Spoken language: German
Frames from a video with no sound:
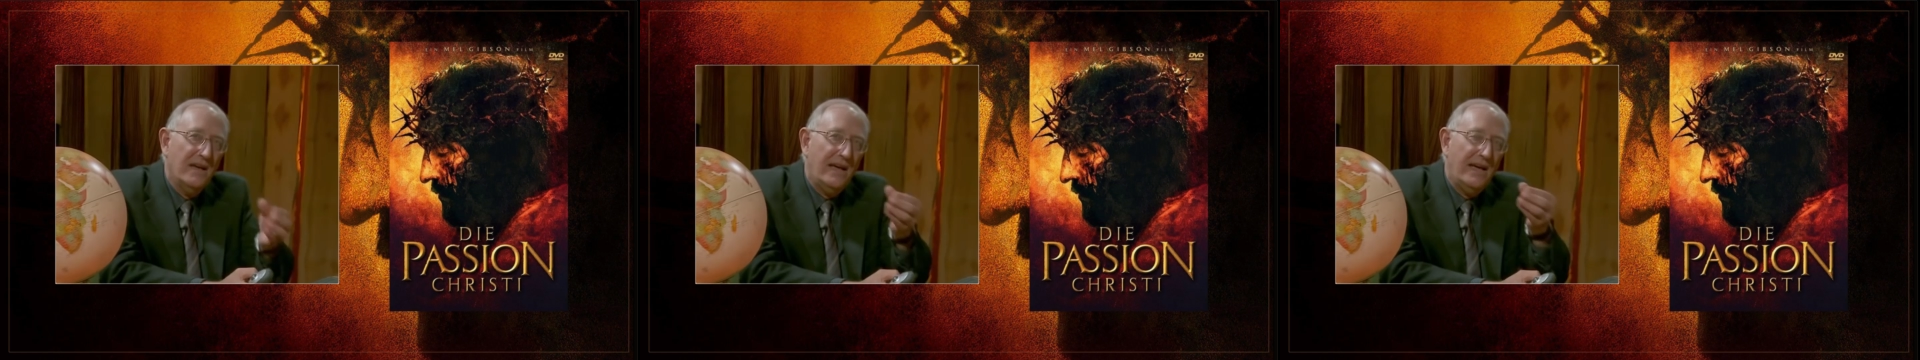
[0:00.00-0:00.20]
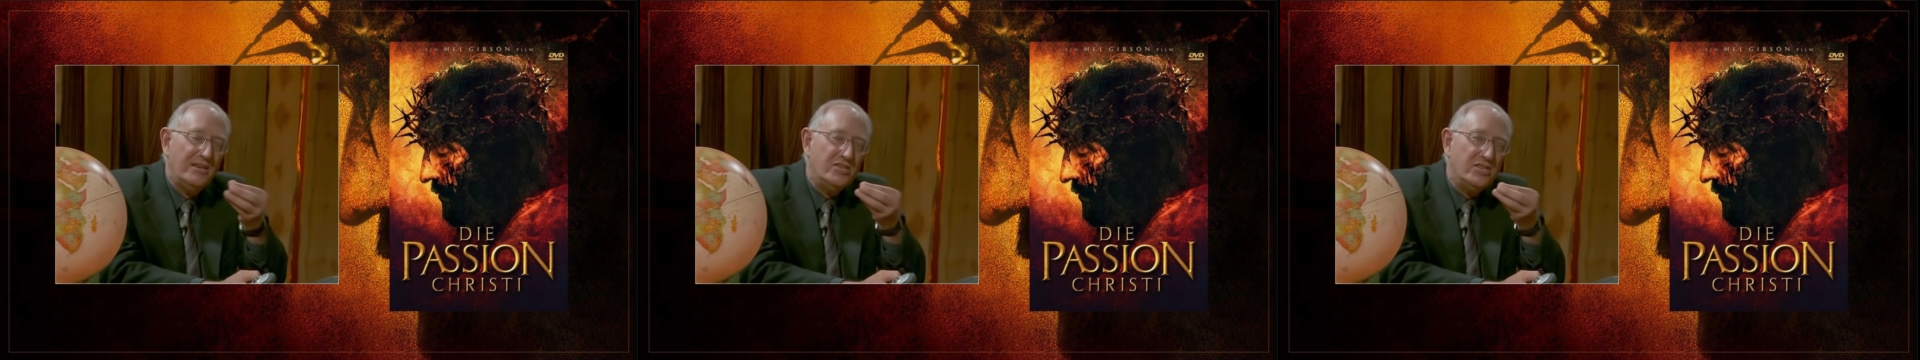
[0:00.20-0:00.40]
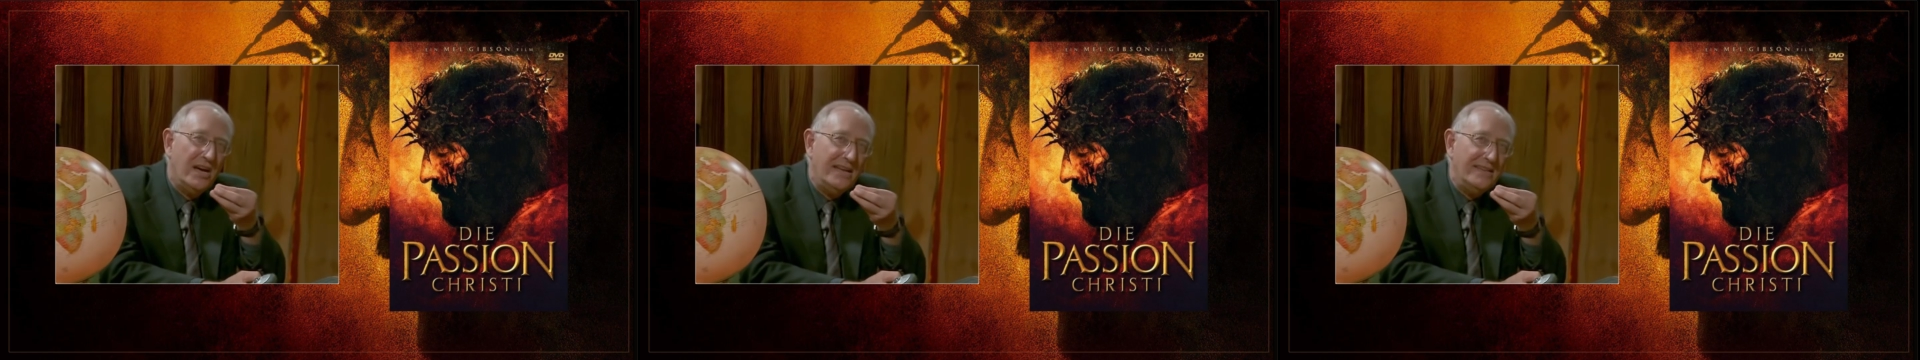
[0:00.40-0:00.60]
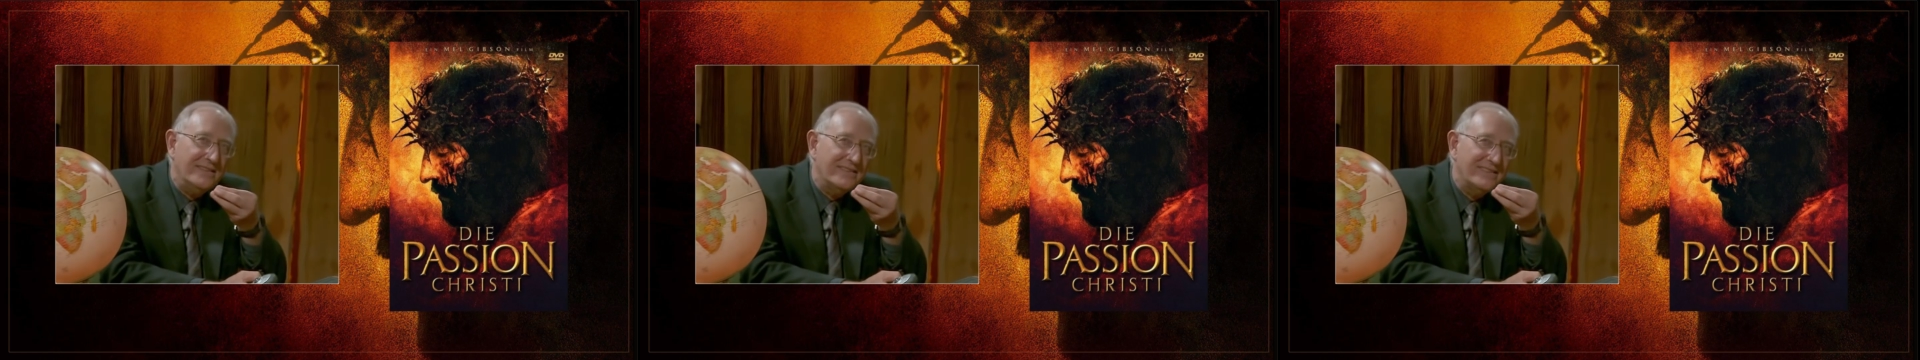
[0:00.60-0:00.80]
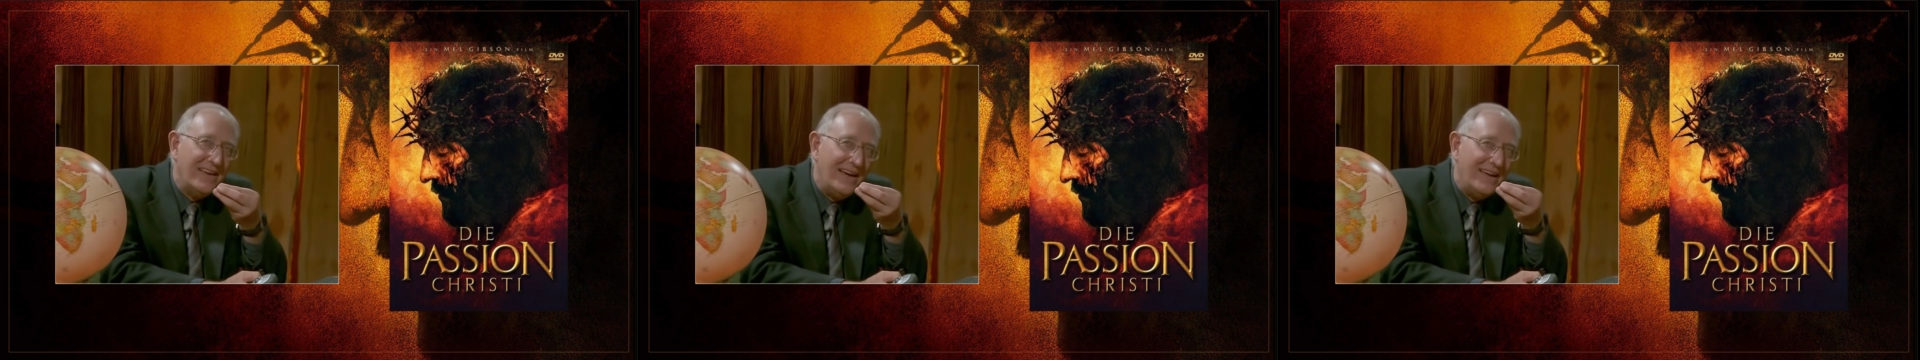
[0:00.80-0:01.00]
erscheint
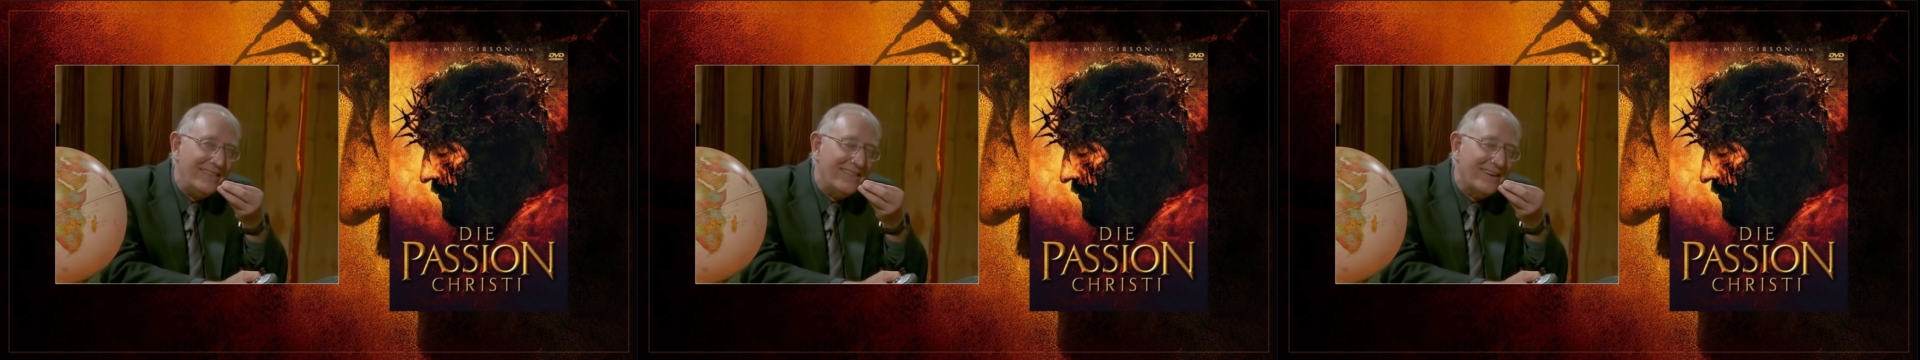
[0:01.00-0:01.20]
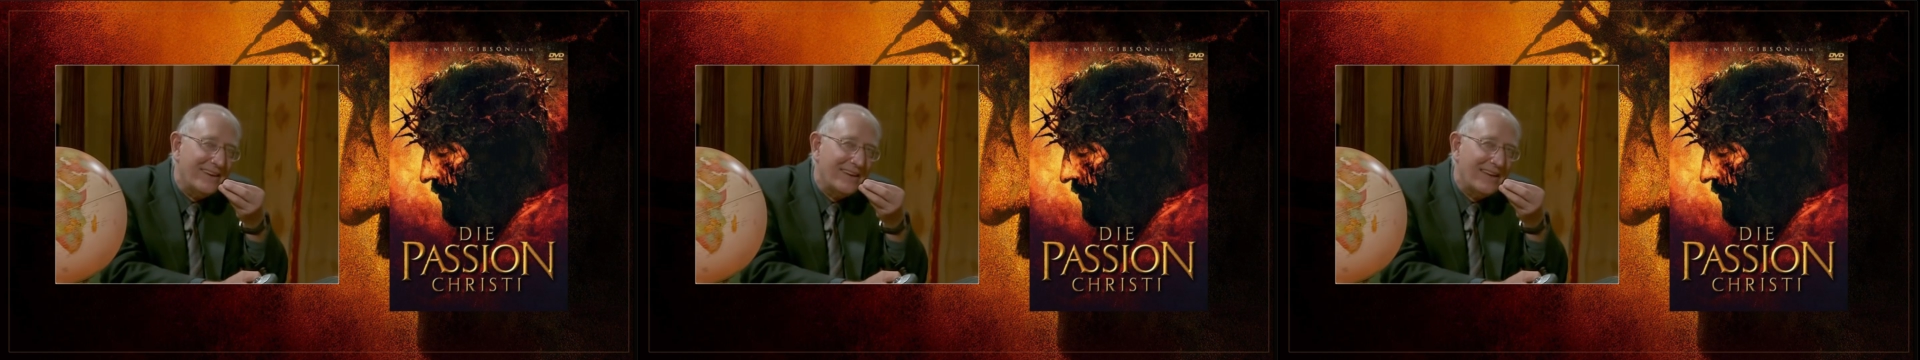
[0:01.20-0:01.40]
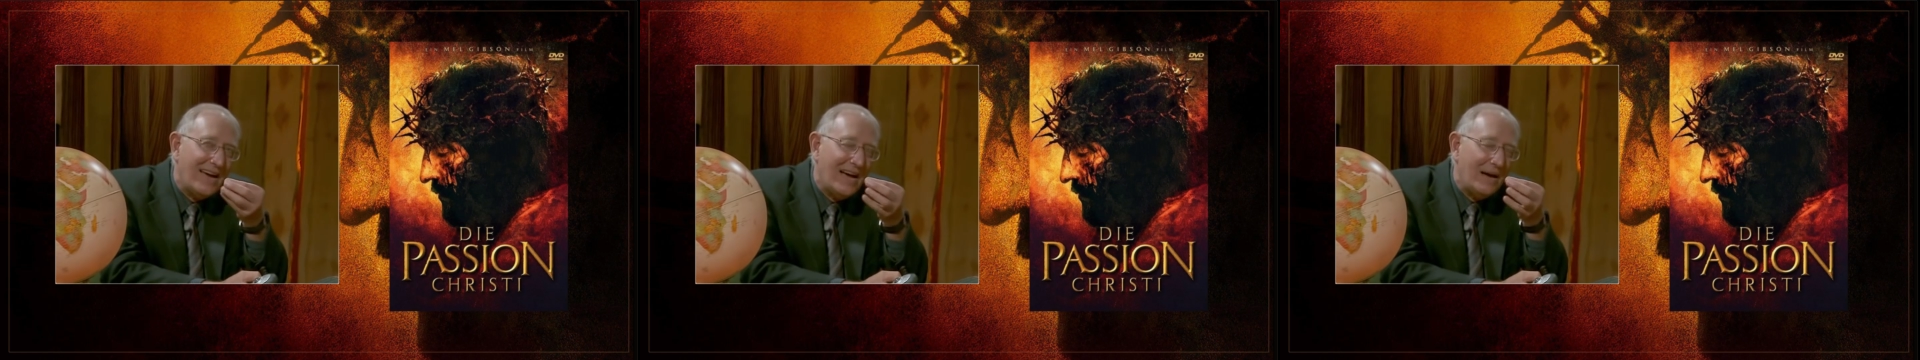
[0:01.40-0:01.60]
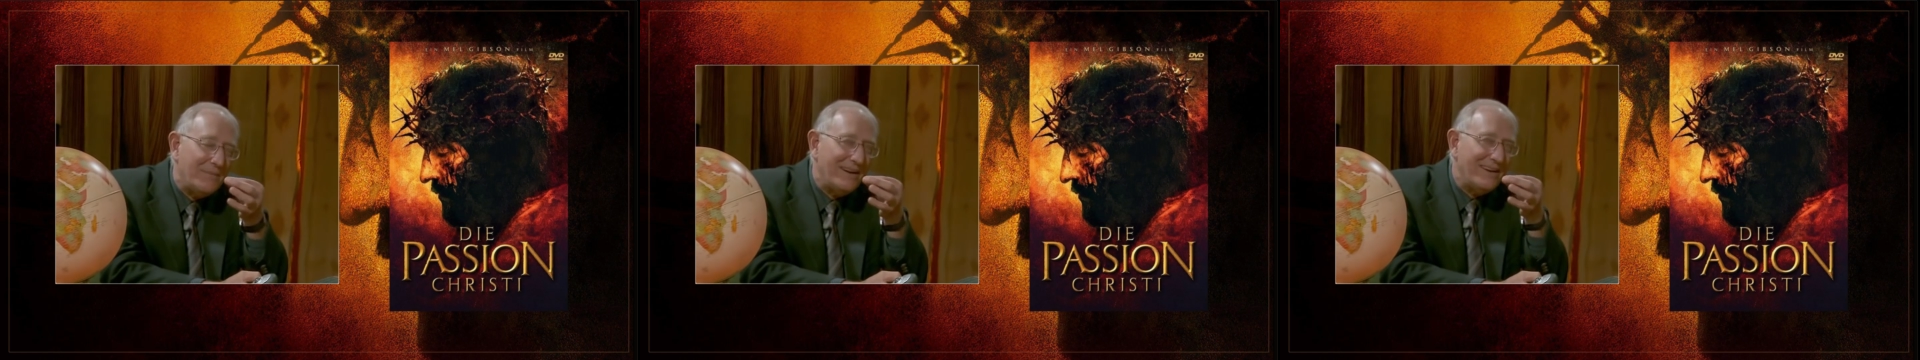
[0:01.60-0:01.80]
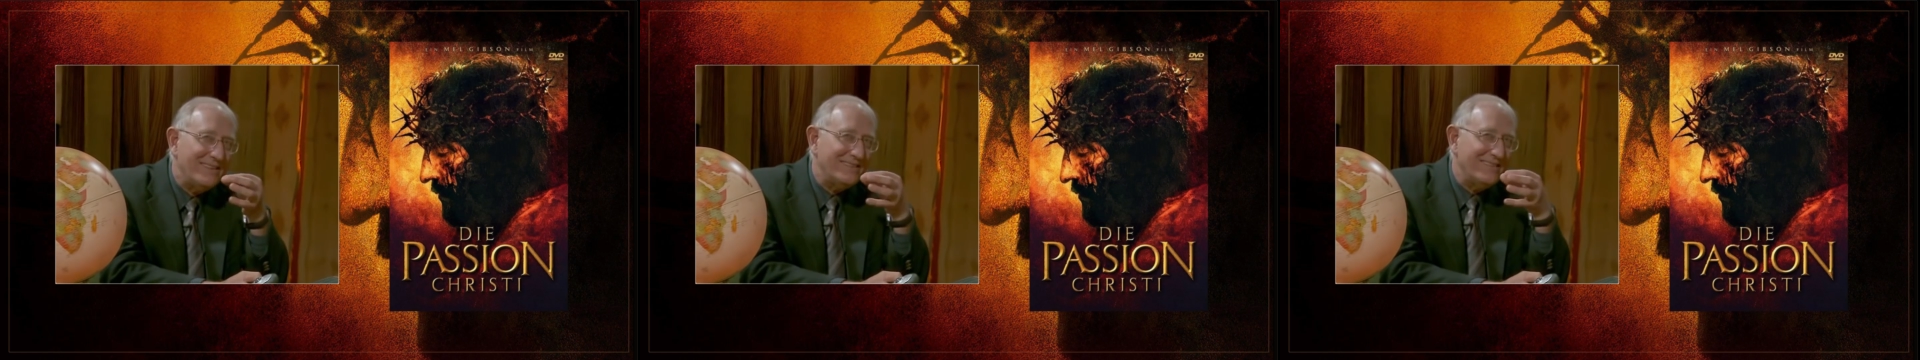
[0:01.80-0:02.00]
Satan,
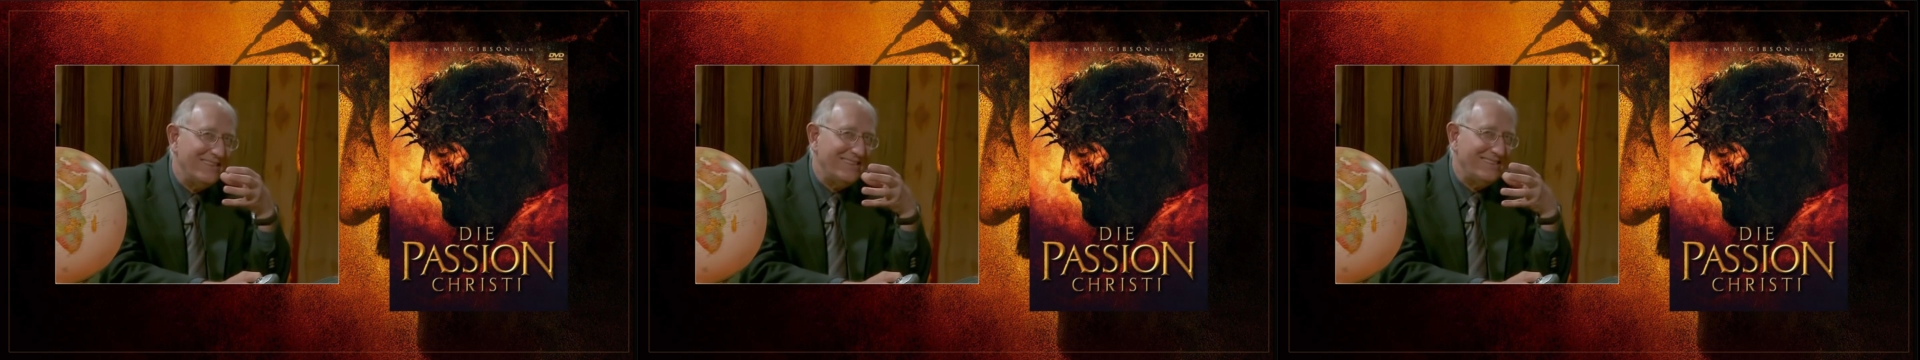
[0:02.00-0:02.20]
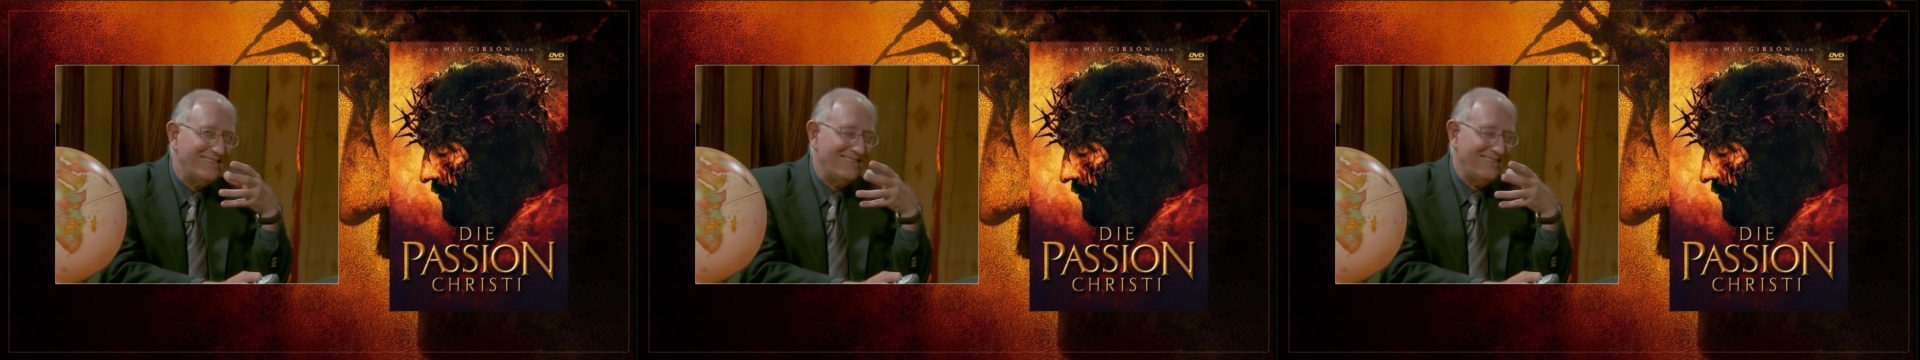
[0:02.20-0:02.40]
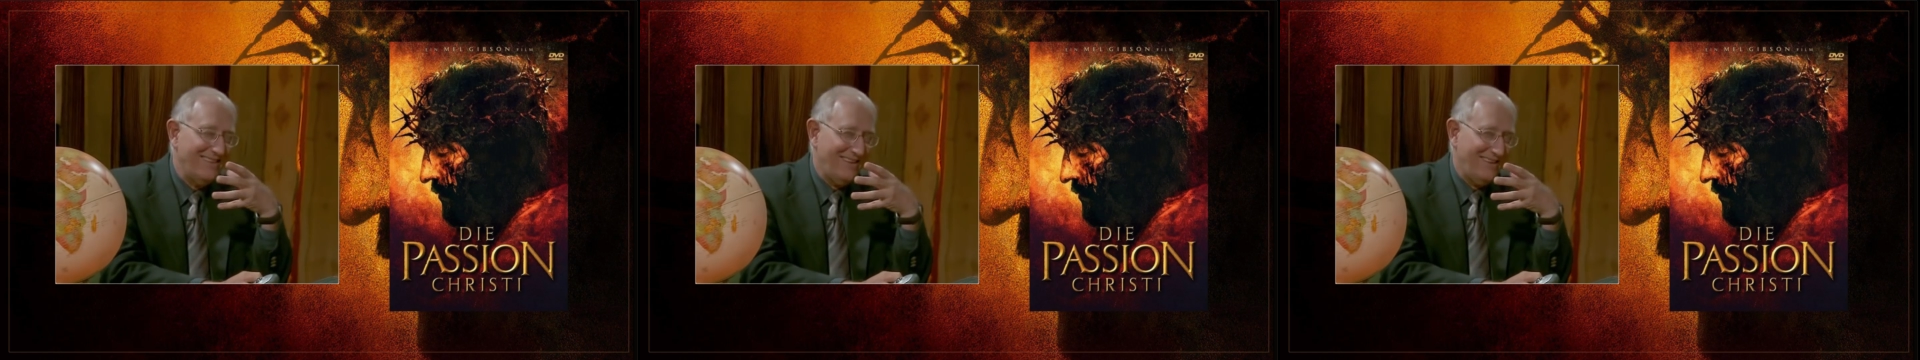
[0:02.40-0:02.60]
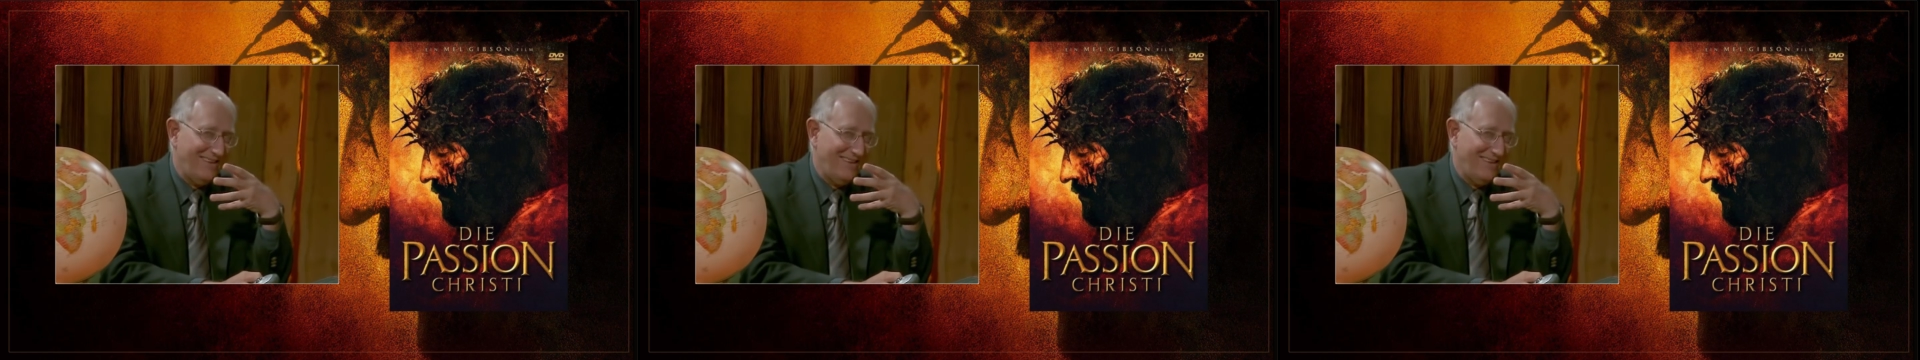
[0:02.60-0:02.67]
aber es ist